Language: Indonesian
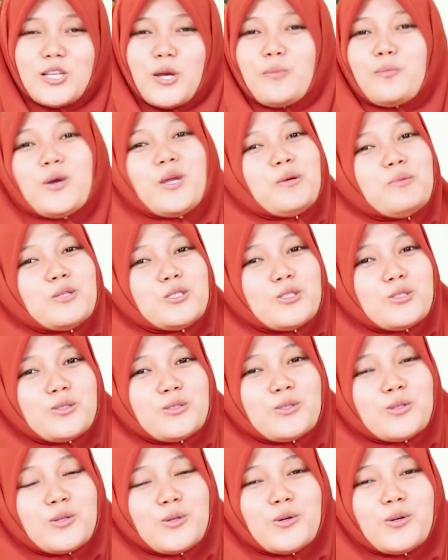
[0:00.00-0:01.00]
Siapa yang
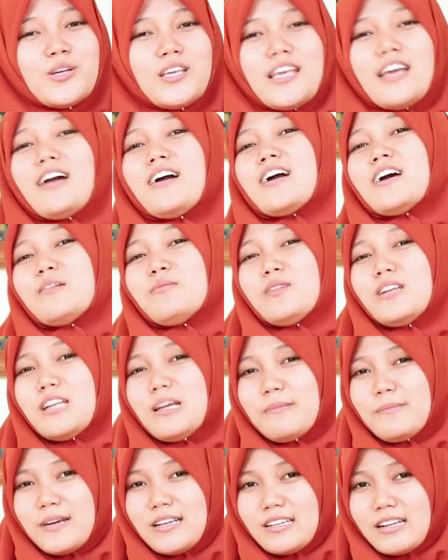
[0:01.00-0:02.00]
bersungguh-sungguh ia akan
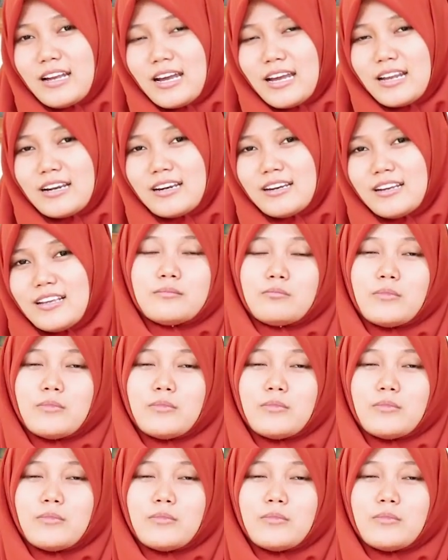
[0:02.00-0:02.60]
mendapatkan.